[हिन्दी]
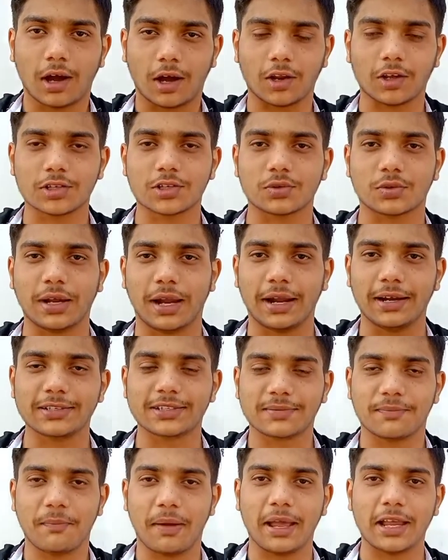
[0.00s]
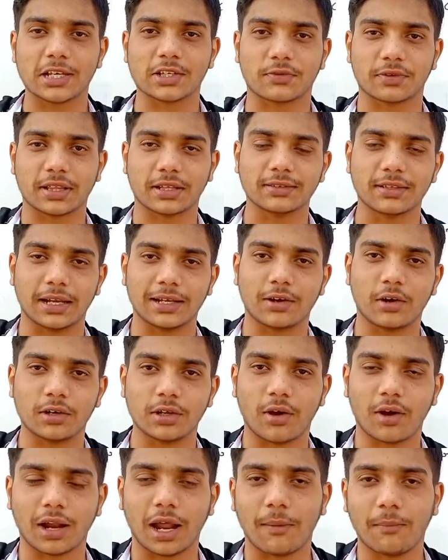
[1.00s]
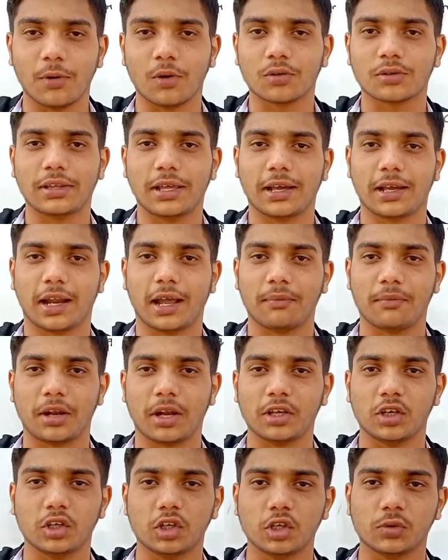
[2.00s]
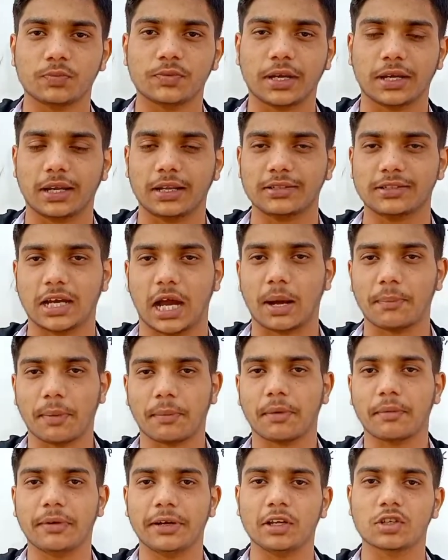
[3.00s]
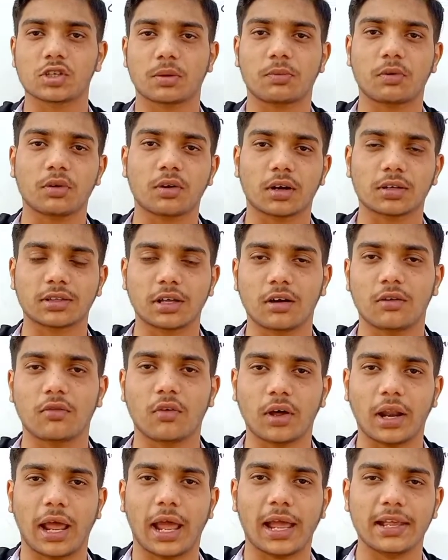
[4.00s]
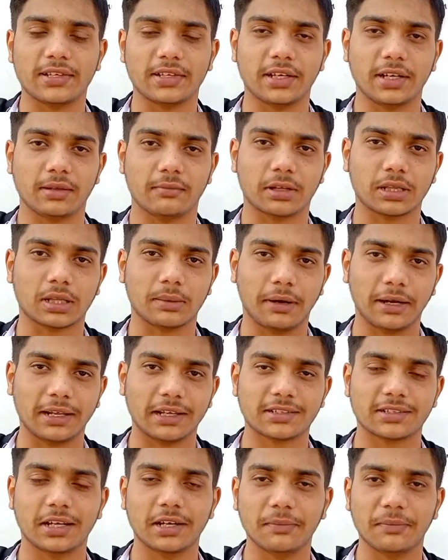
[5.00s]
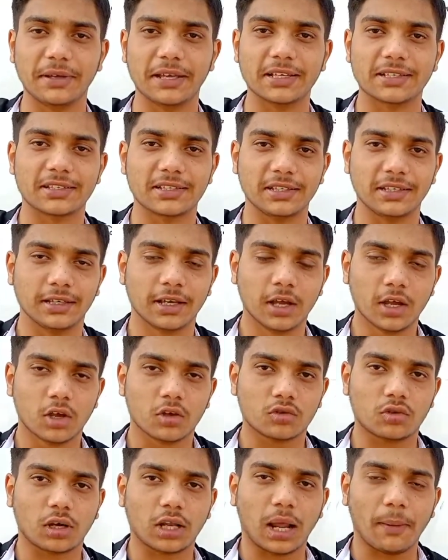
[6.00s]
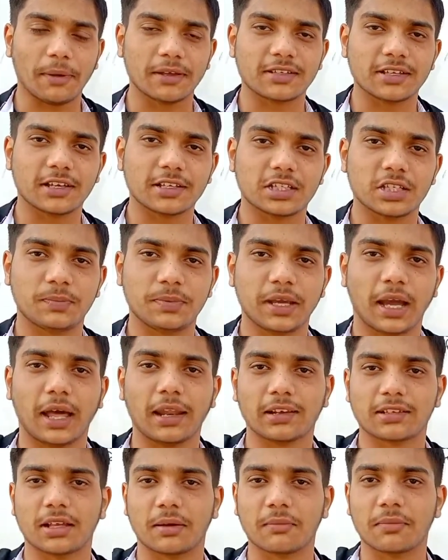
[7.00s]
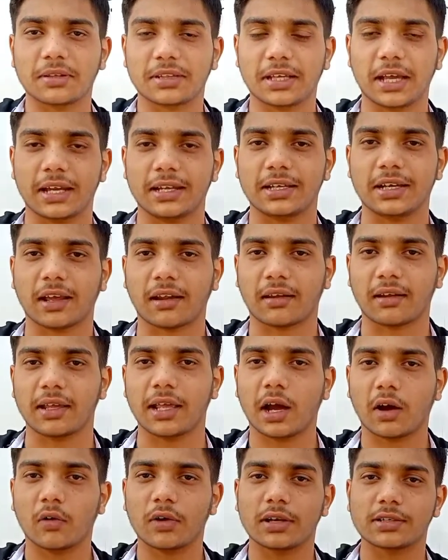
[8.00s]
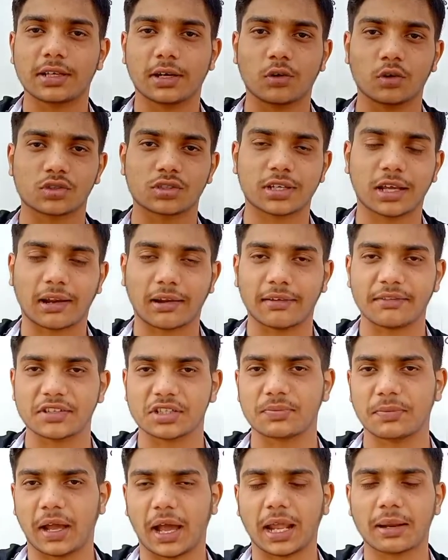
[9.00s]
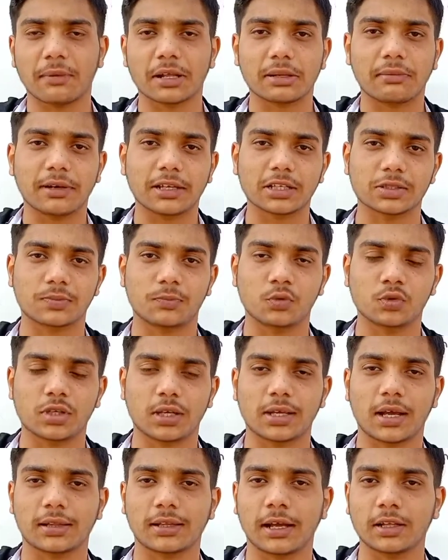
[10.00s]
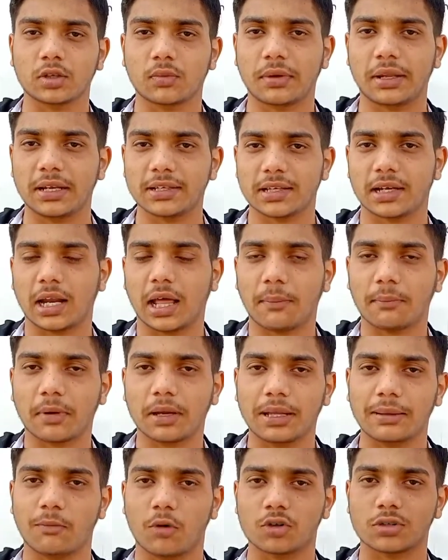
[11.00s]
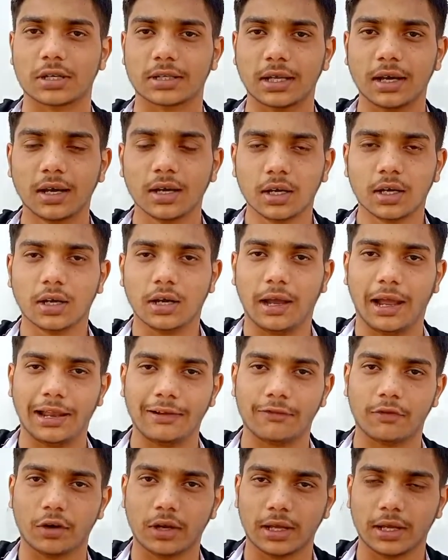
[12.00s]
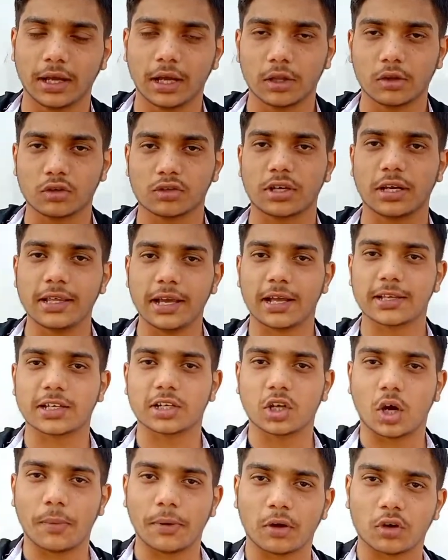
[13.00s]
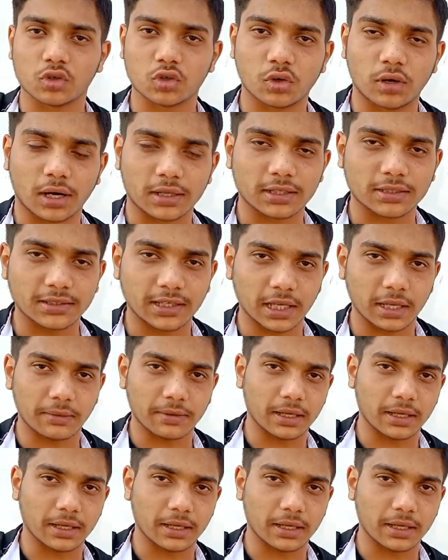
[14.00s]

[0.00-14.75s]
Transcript: हेलो स्टूडेंट्स मैं यशवर्धन तनगौरी और आप लोग देख रहे हैं मेरा यूट्यूब चैनल जहां पर मैं वीडियोस अपलोड करता हूं फॉर इंजीनियरिंग मैथमेटिक्स एंड बीएससी सो अगर आप ऐसे किसी भी हर एग्जाम की तैयारी कर रहे हैं या कोई ऐसा कोर्स कर रहे हैं जिसमें हायर मैथमेटिक्स पूछा जाता है तो मेरा चैनल आपके लिए बहुत ज़्यादा हेल्पफुल है तो चलिए आज के टॉपिक को शुरू करते हैं देखिए